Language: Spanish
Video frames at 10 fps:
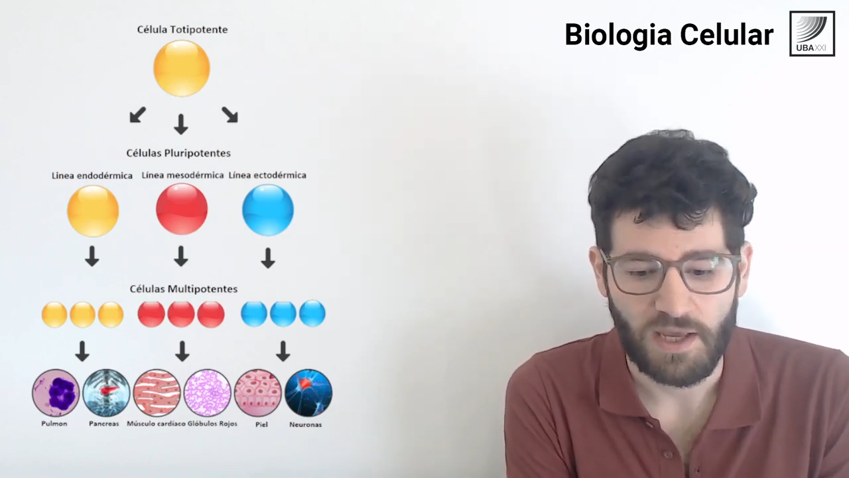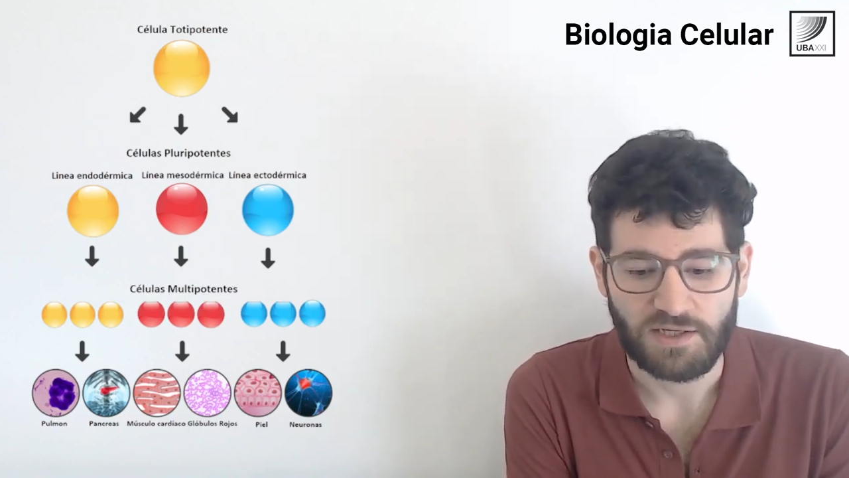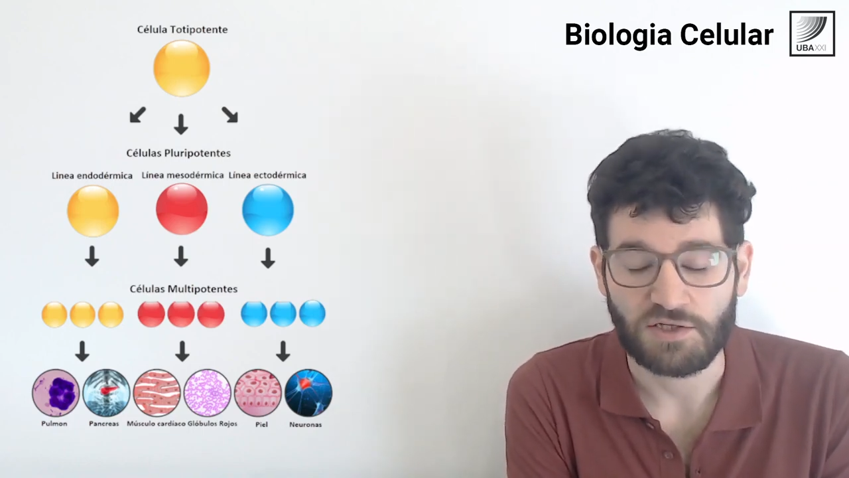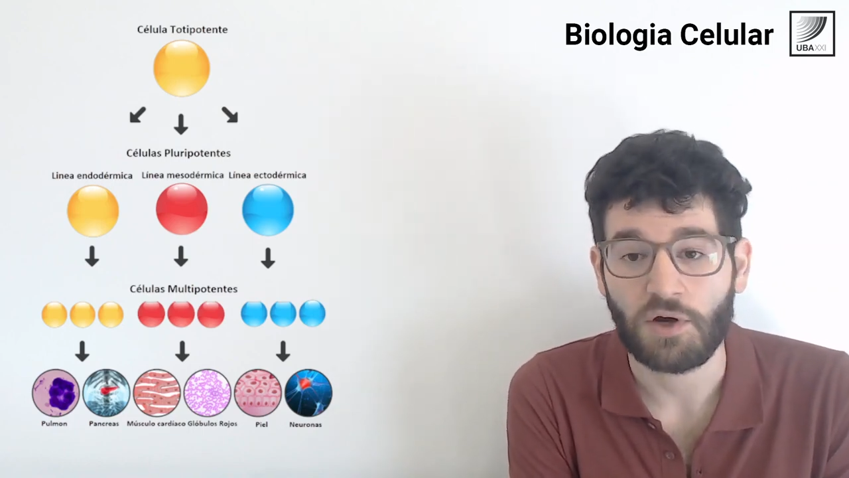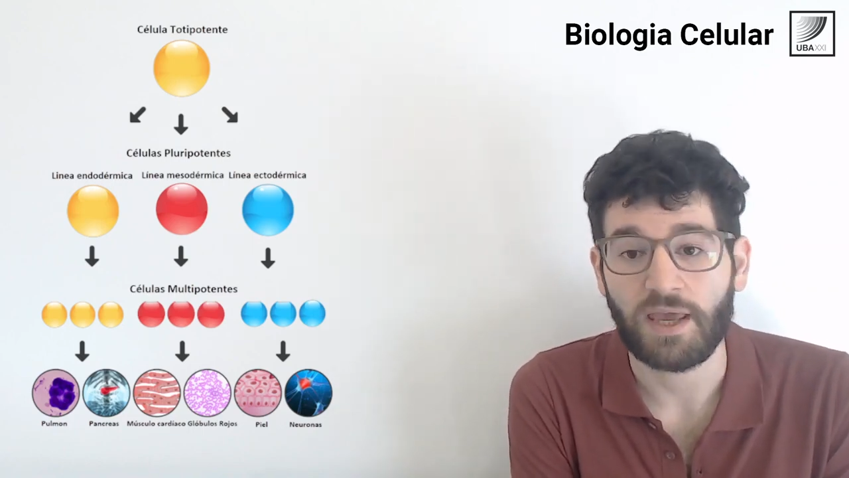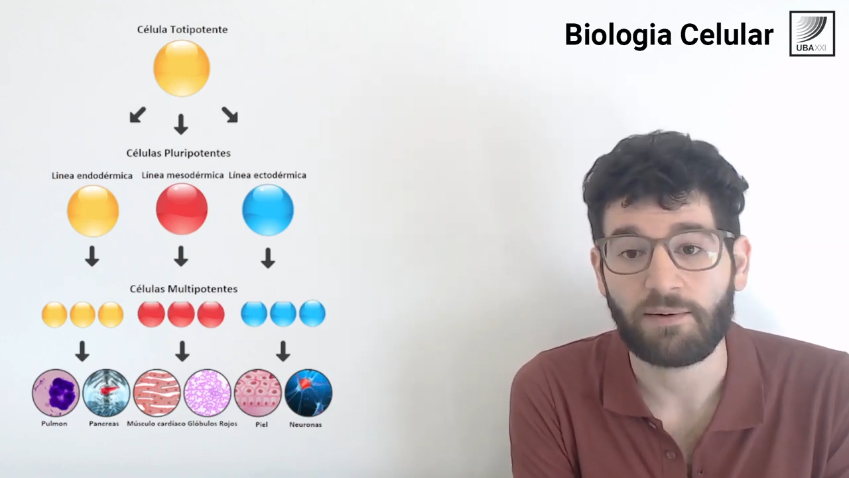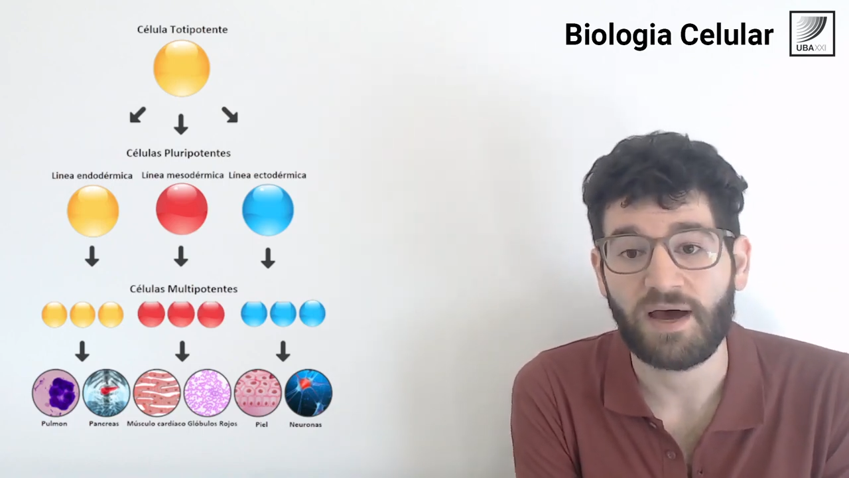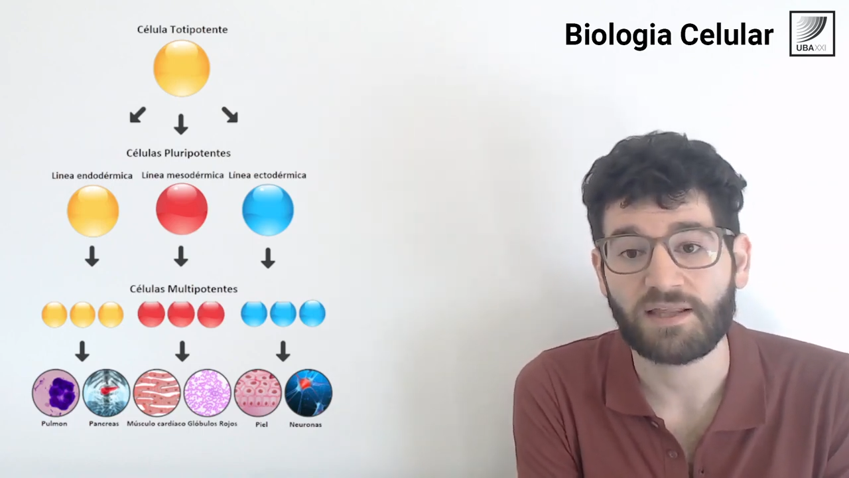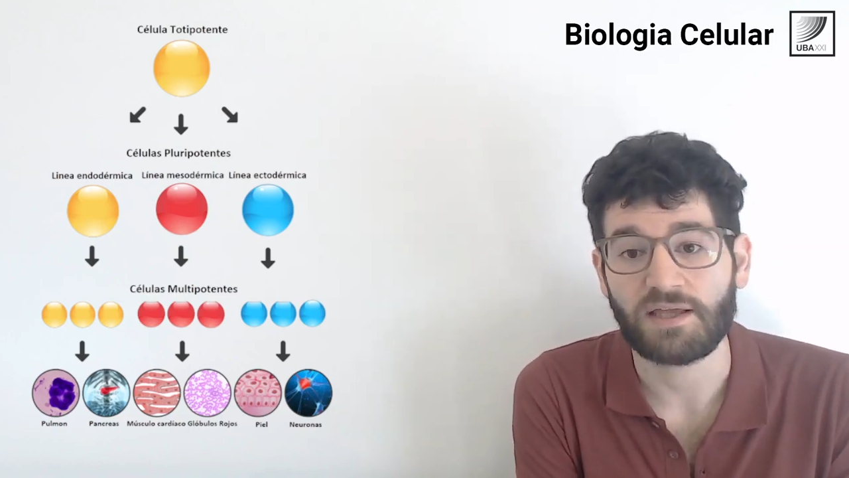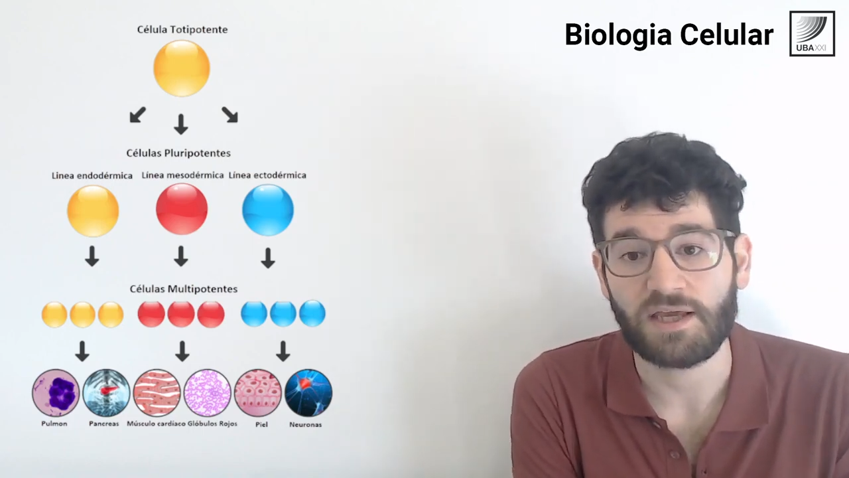sino que
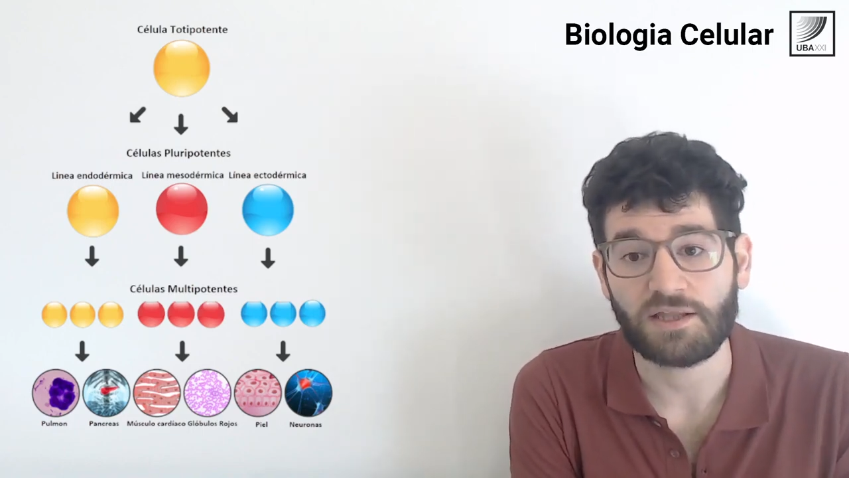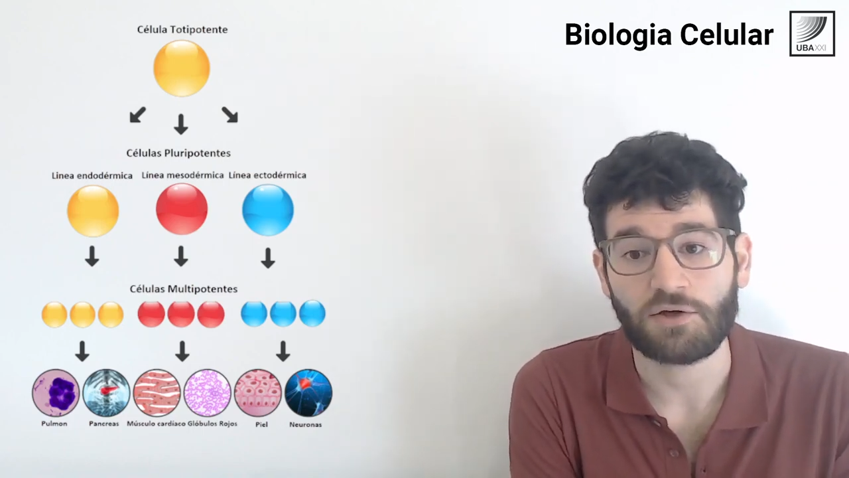va adquiriendo